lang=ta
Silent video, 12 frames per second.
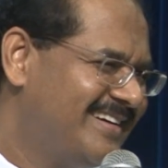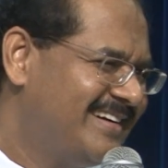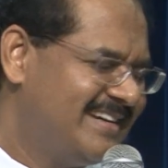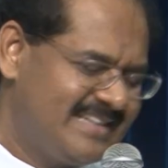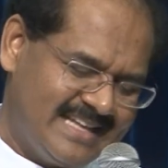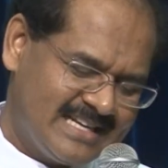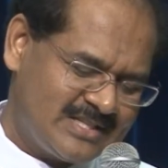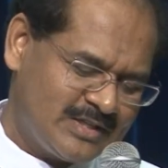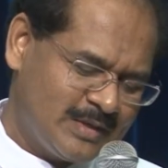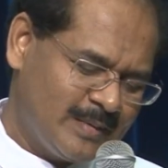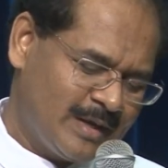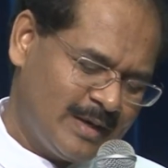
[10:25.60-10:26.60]
இந்த
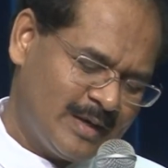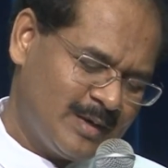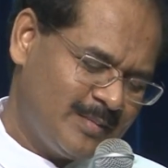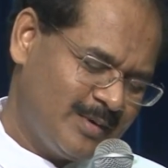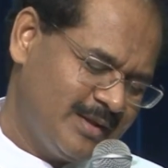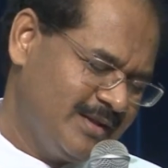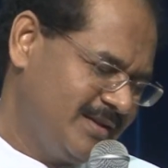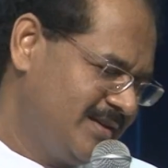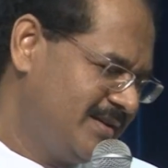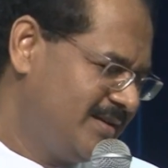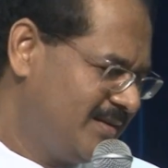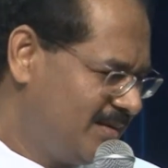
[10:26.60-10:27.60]
தேசத்துக்கு வருகிற பொழுது
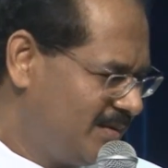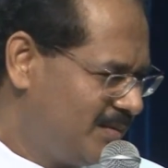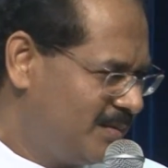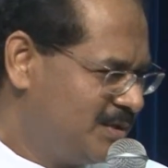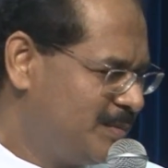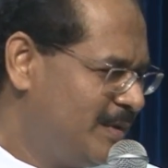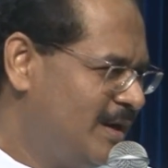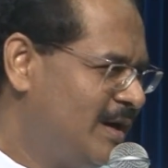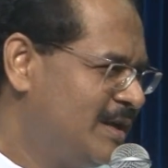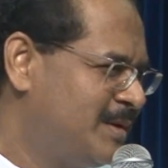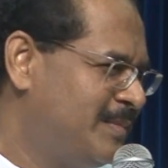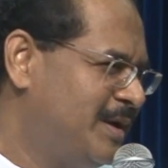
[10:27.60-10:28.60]

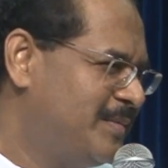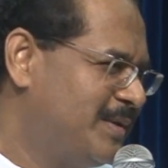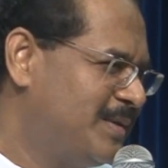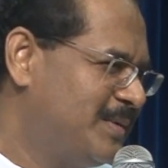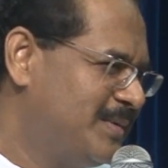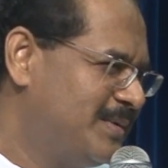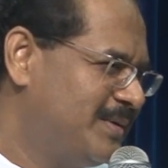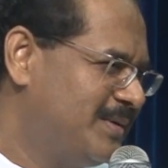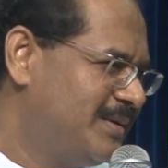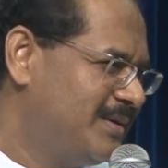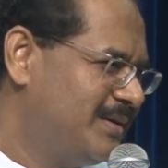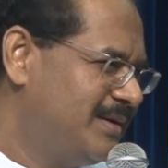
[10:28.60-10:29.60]
ஒன்றுமில்லாதபடி வந்தோம்
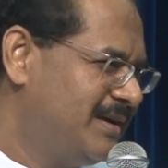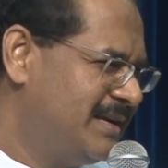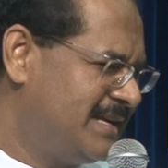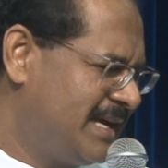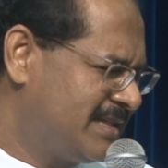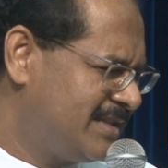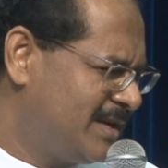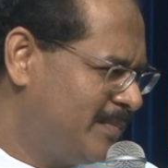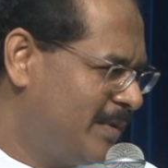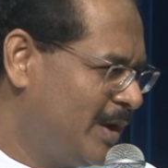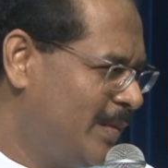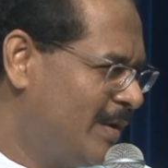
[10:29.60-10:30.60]
இன்றைக்கு எத்தனை
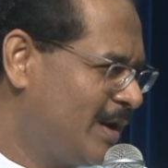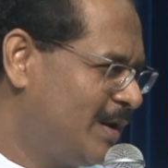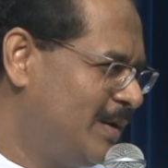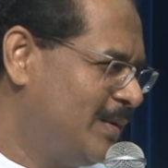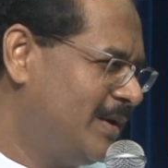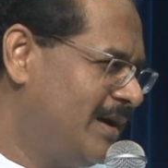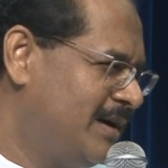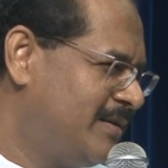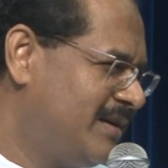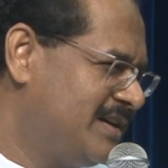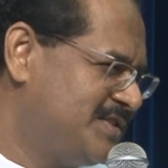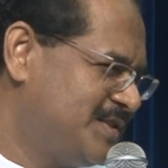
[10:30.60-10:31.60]
பரிவாரங்களோடு
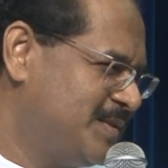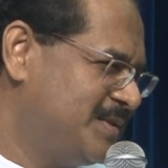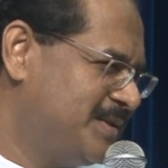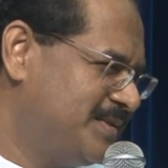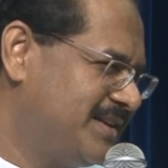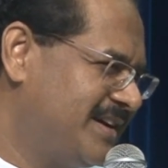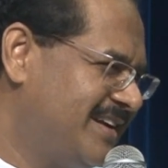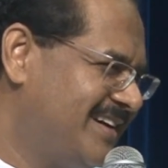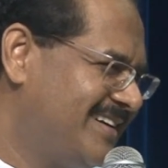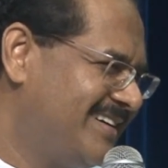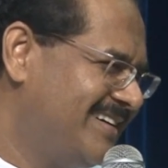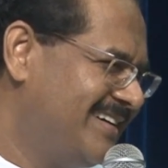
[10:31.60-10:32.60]
ஆண்டர்
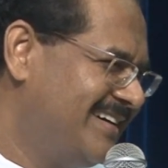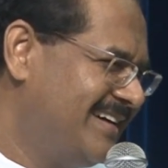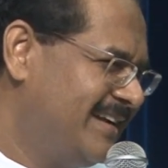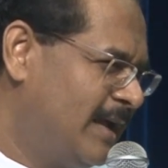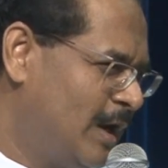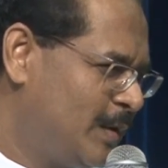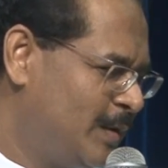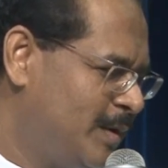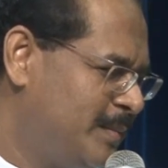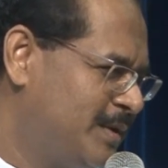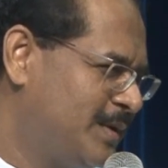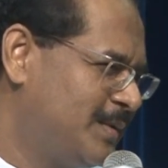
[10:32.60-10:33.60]
ஆசீர்வித்துக்கிறார் நல்ல
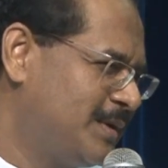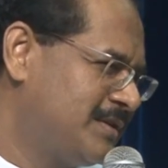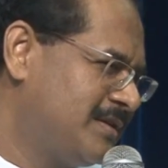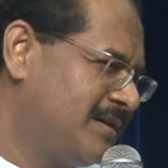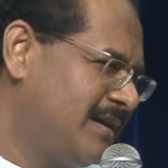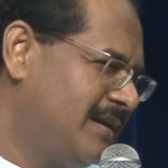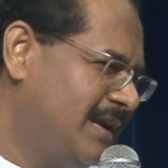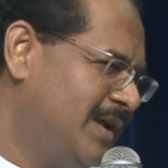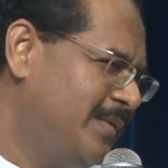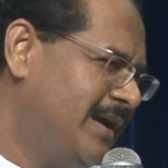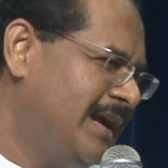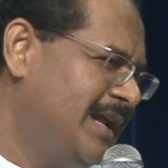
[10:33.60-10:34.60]
குடும்பத்தை கொடுத்துருக்கார் நல்ல
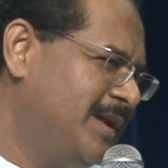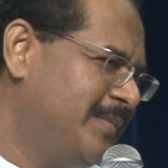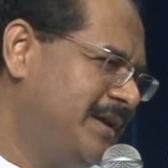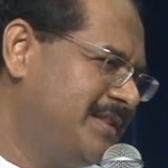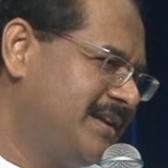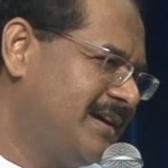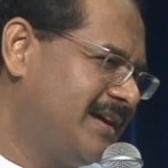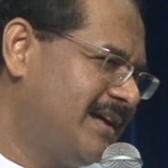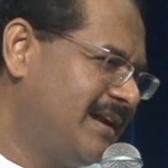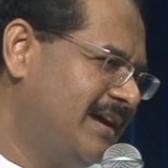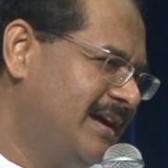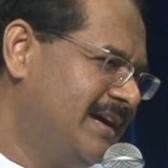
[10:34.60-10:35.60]
வேலையில்
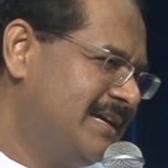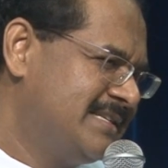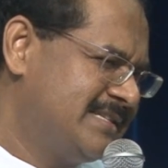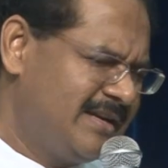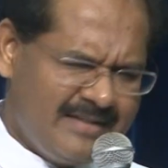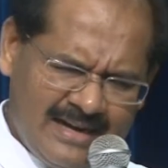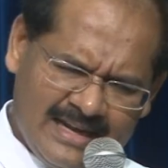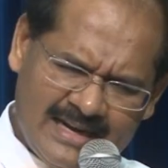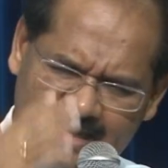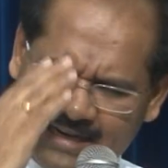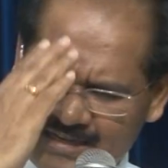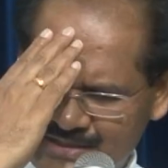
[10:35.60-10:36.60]
வைத்திருக்கிறார் சில
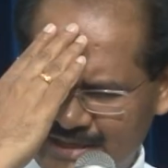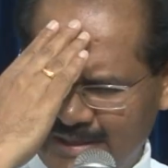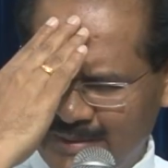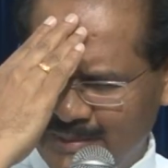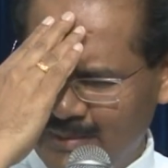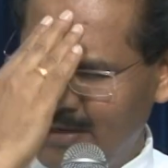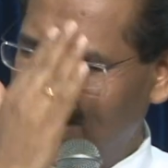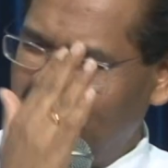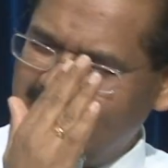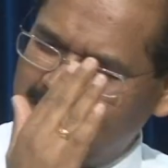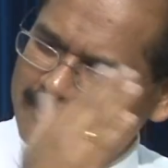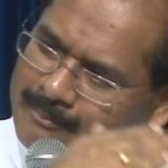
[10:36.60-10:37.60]
வேலைகள் என்ன செய்கிறோம்
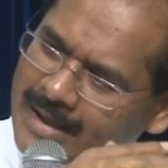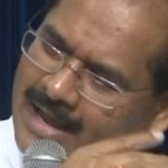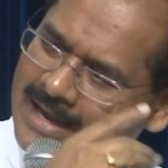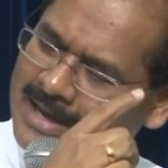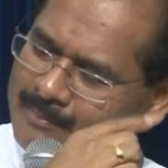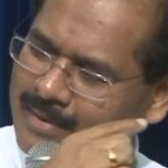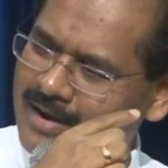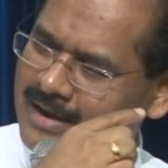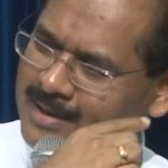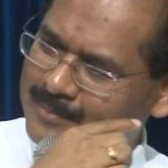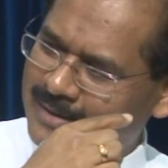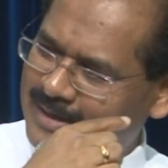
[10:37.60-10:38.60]
அந்த பேக்கை
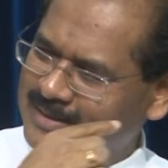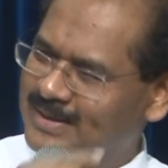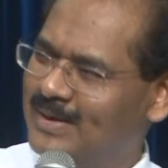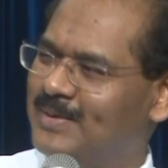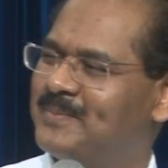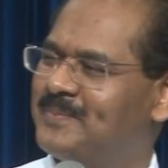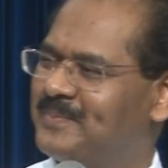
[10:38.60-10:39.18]
பார்க்க மறந்துடுறோம்